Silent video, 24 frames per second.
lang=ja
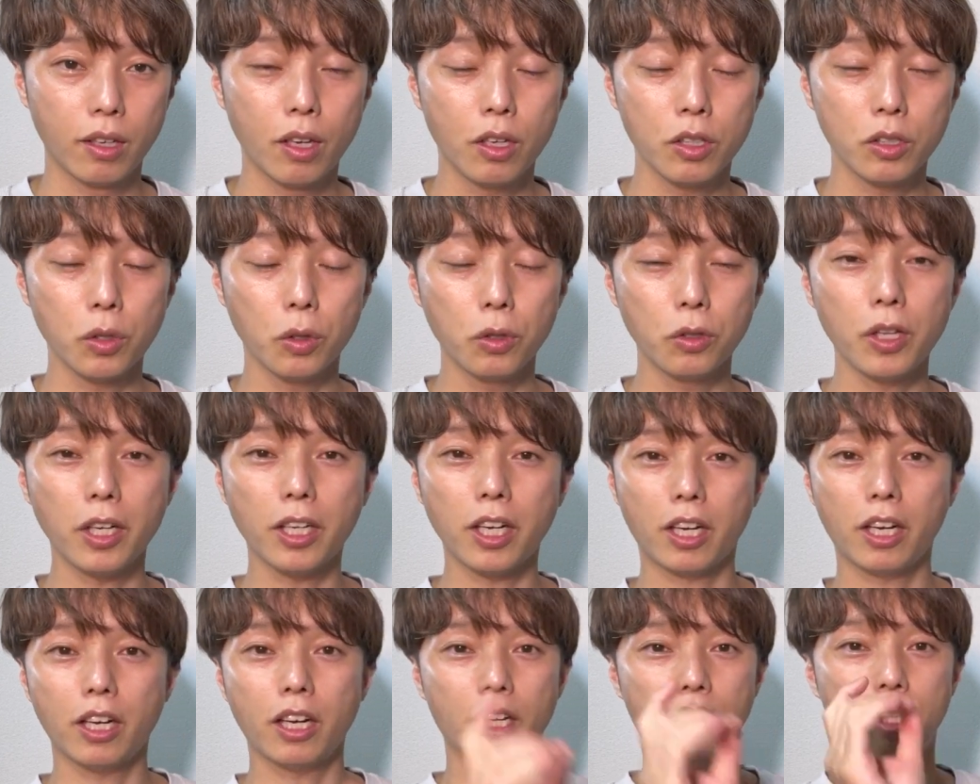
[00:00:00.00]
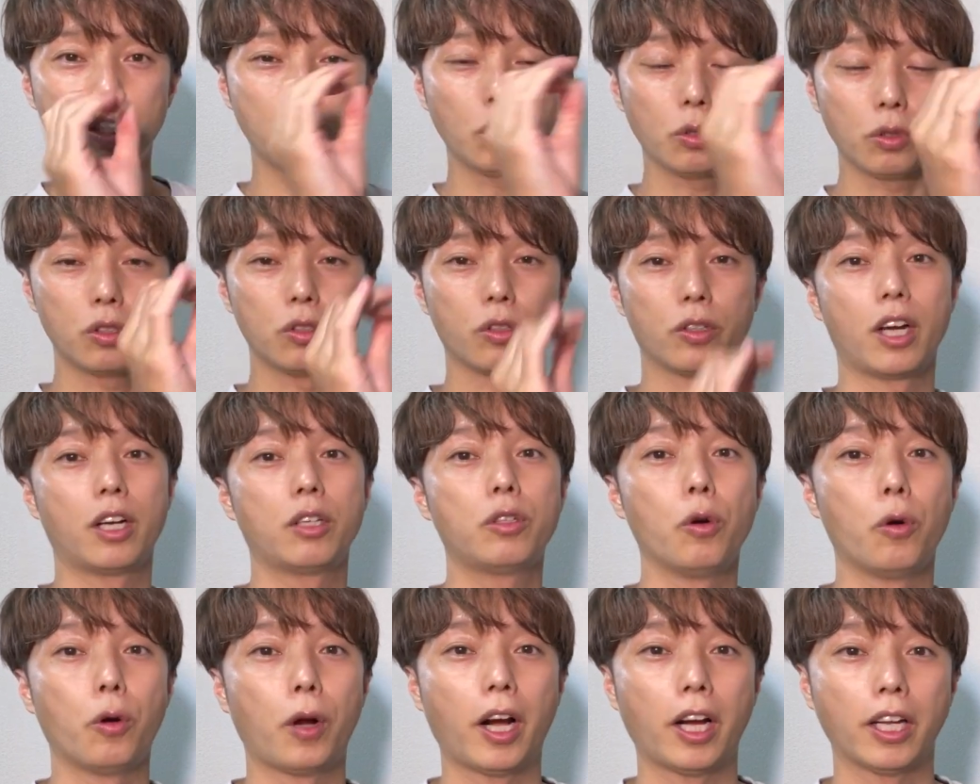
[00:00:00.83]
その中から一つの
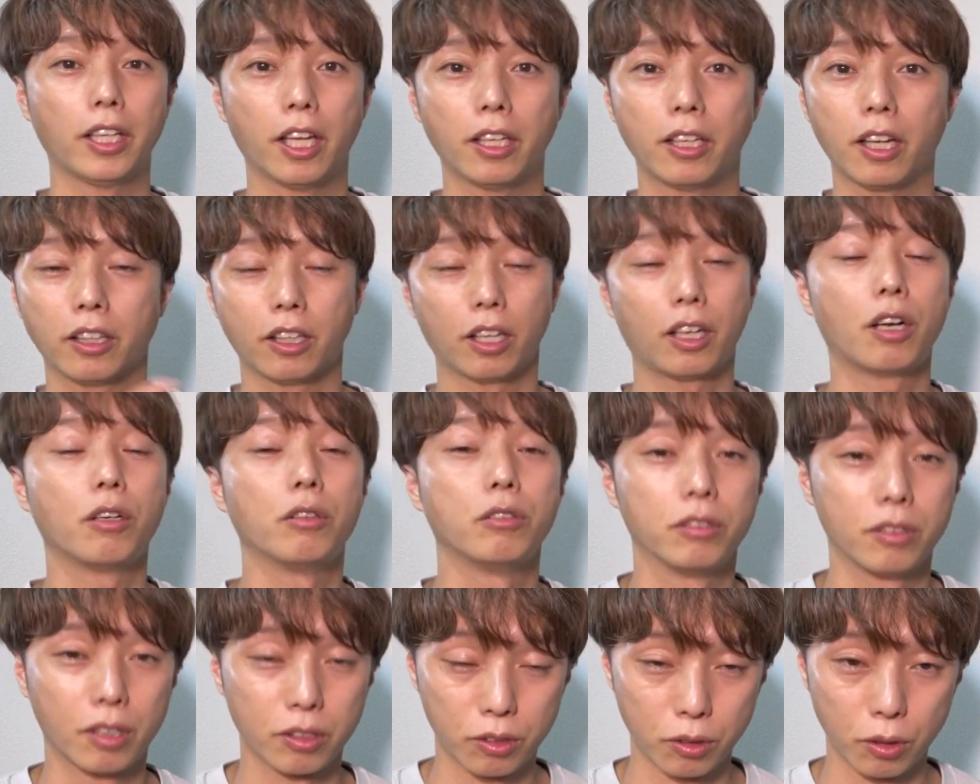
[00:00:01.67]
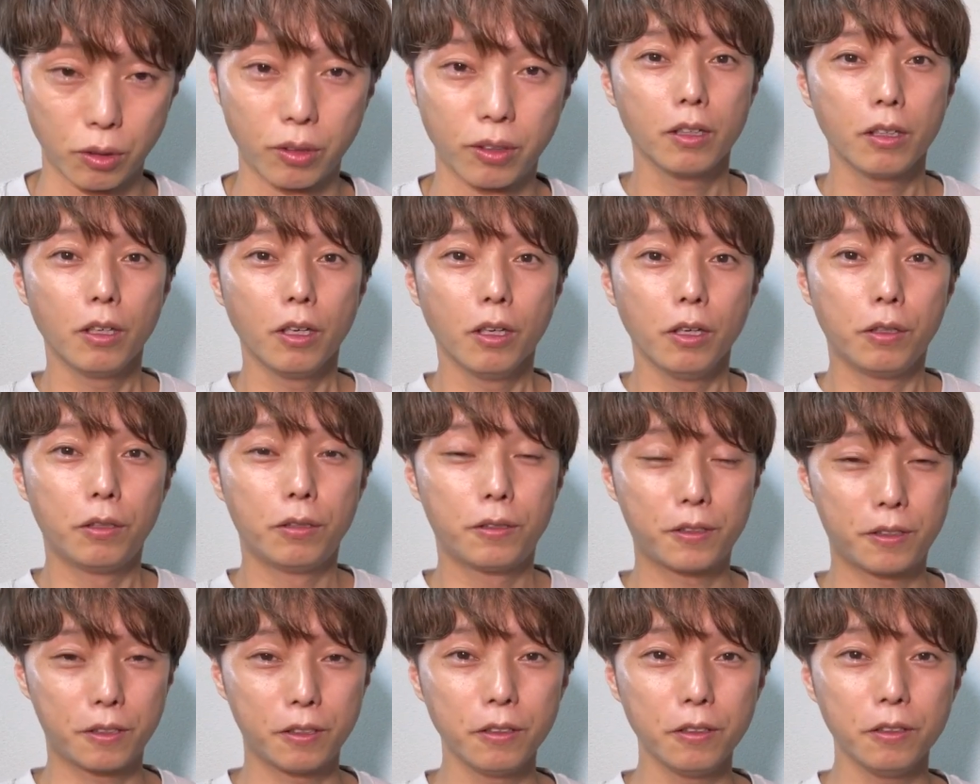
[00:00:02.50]
役をかけて戦うんですよ。
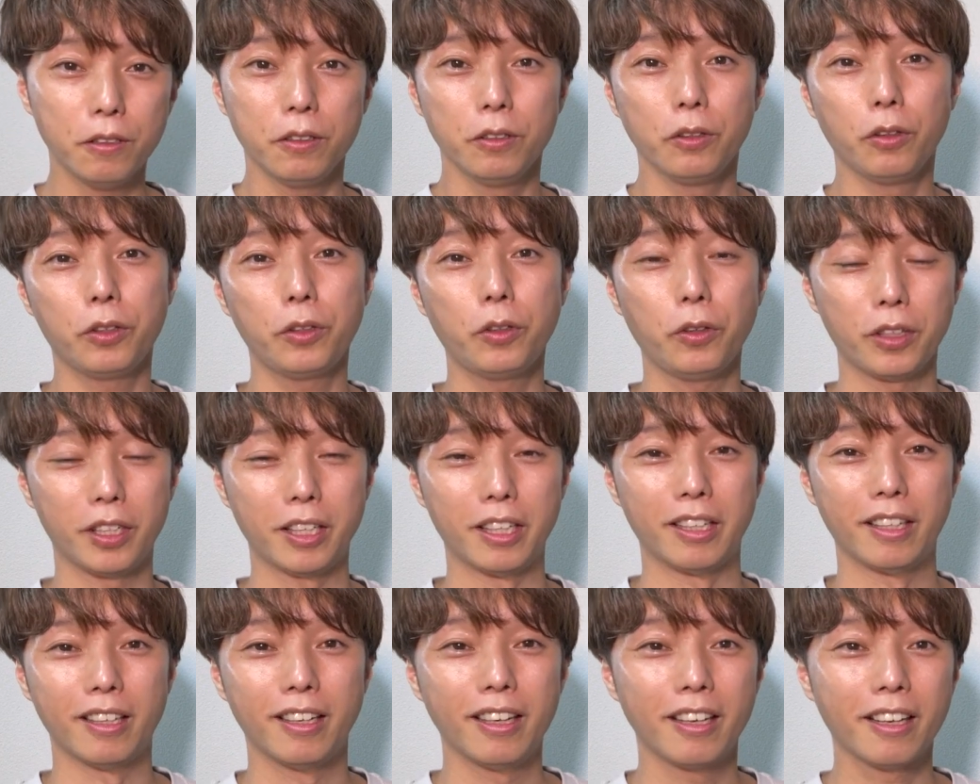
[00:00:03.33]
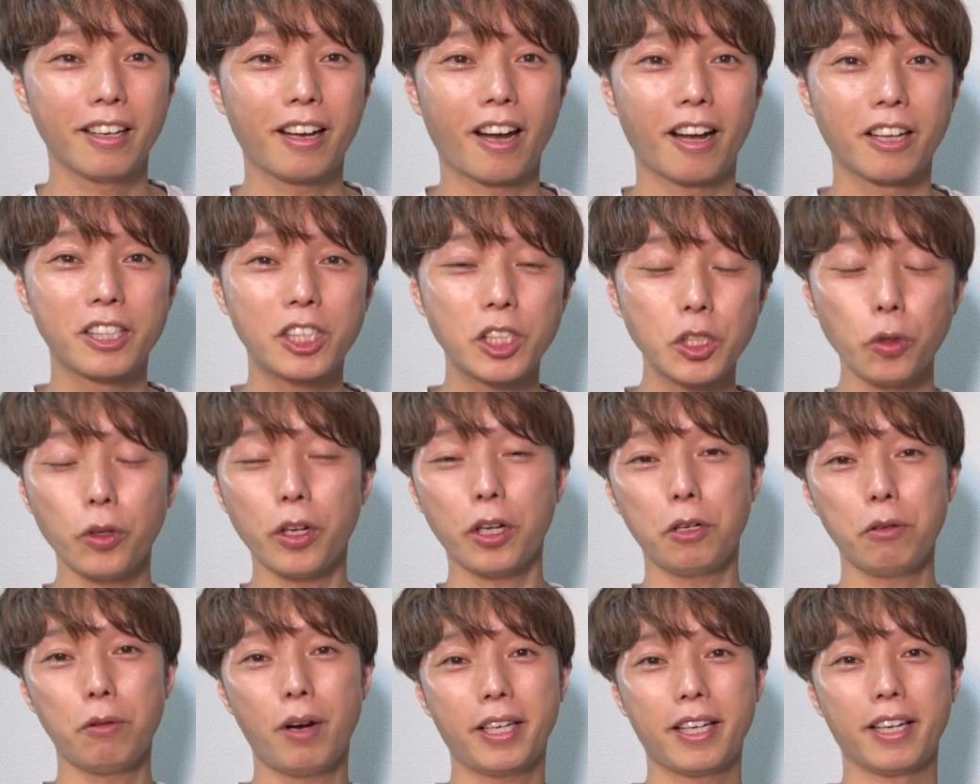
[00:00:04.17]
普通の人に勝ち取
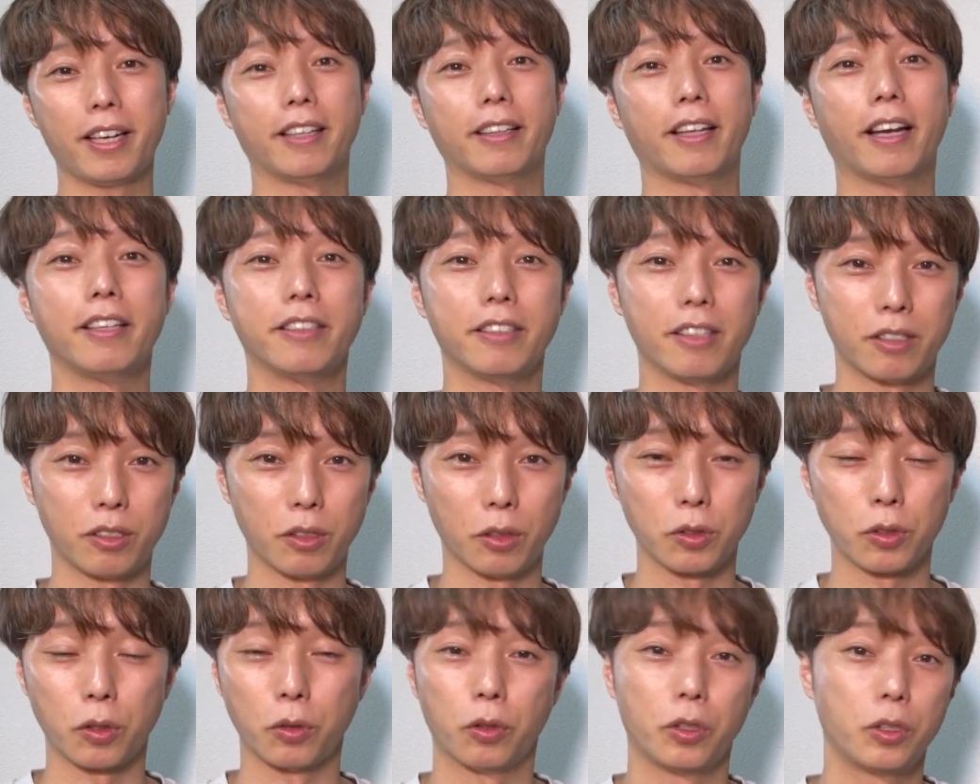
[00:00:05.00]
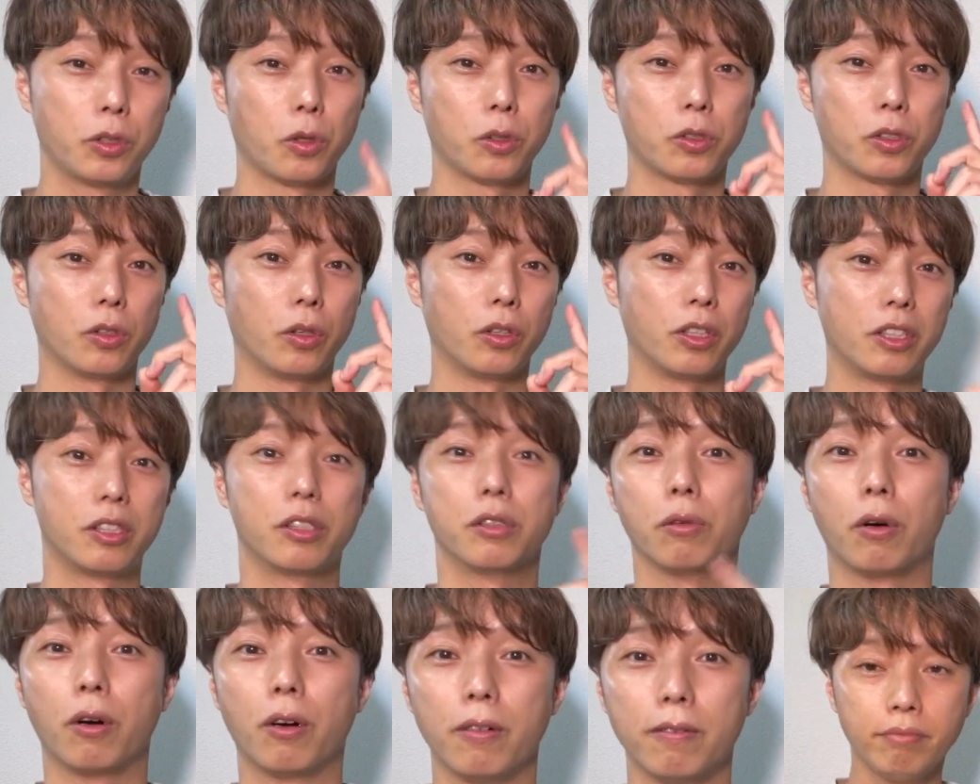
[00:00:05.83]
れるわけがないんですよ、その一つの椅
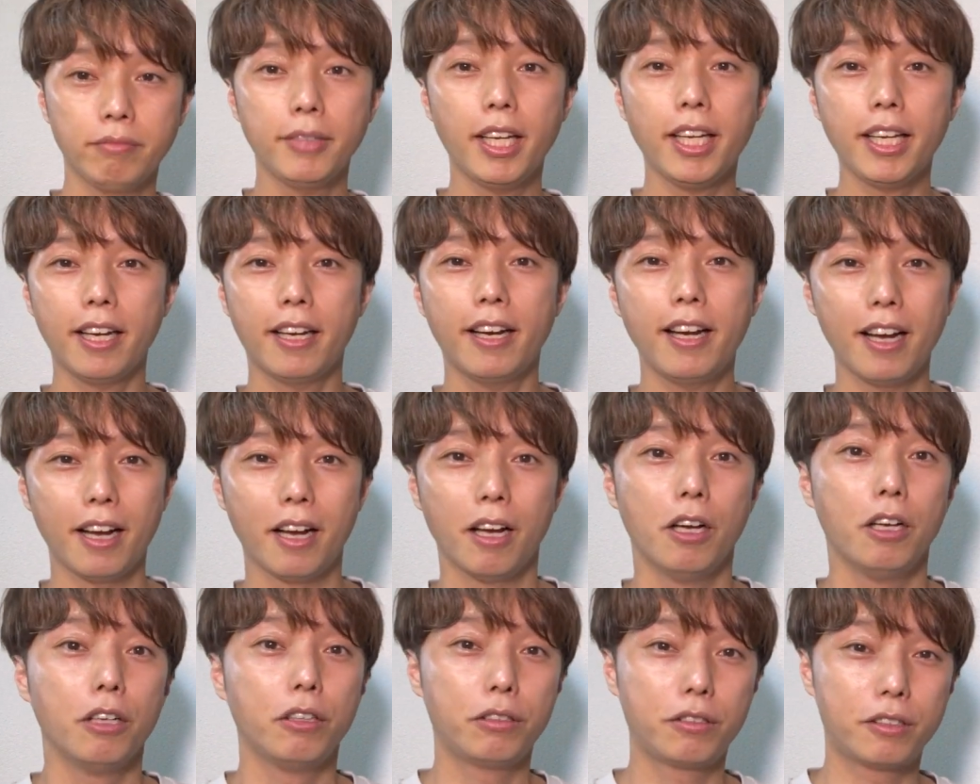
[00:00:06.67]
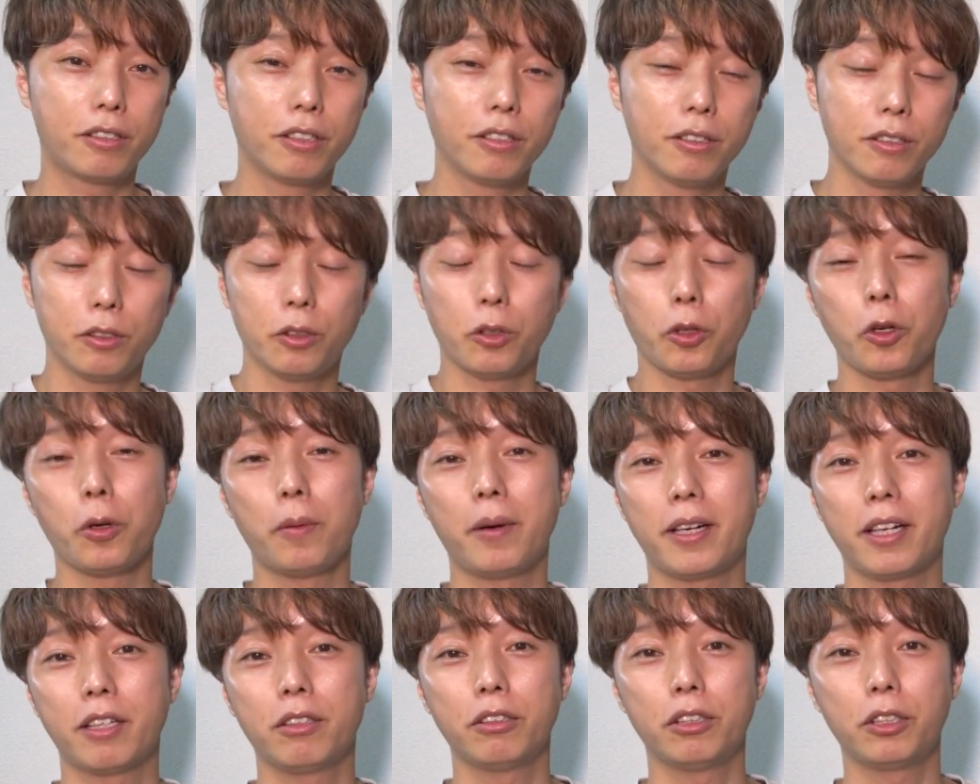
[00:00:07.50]
子を。だから、普通と呼
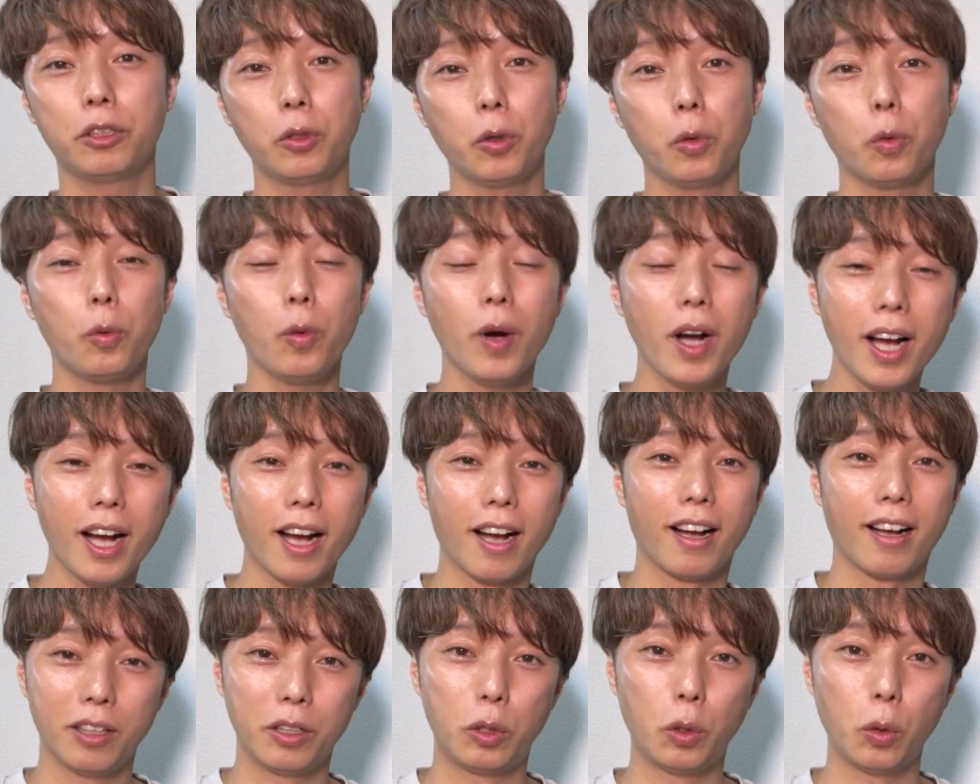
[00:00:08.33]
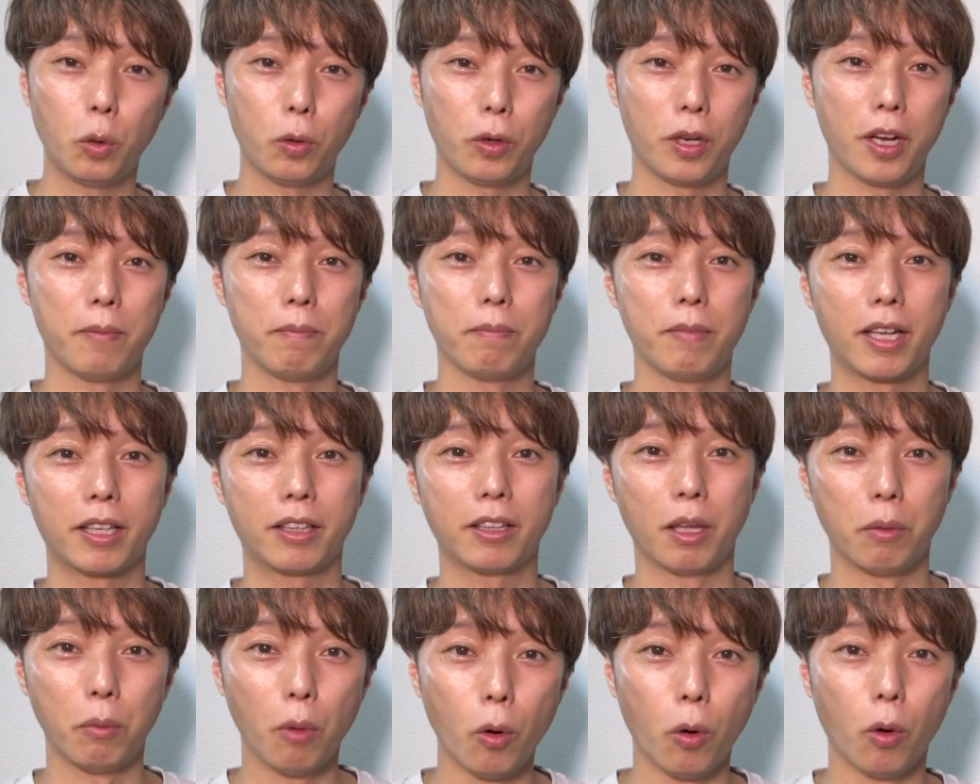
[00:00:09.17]
ばれる人は、どう頑張っ
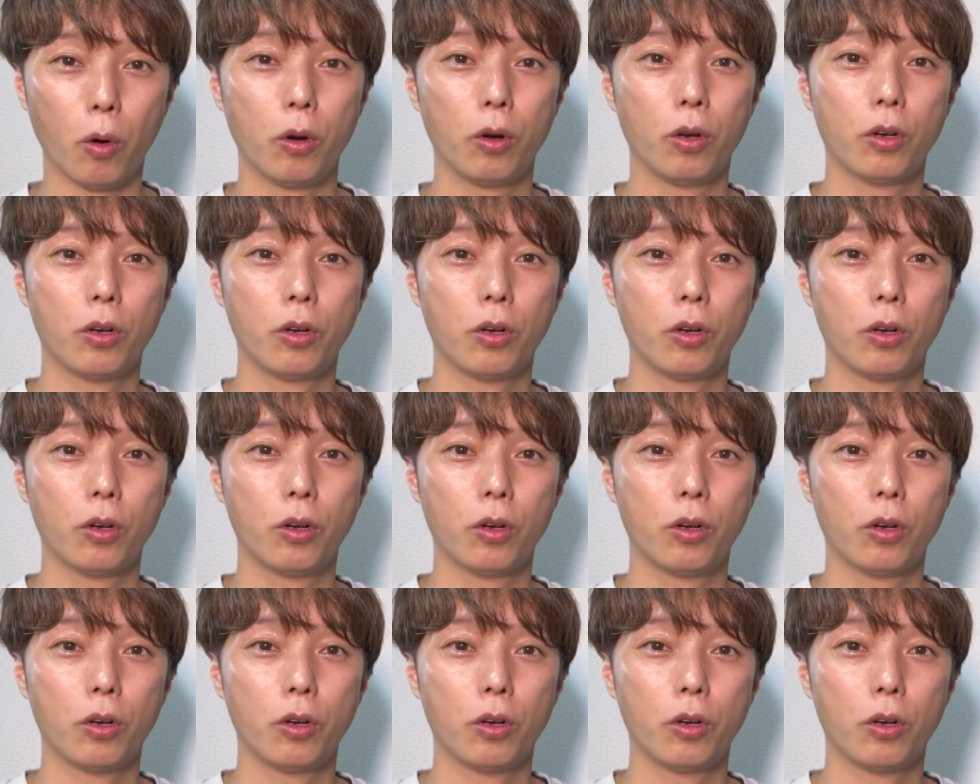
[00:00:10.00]
ても、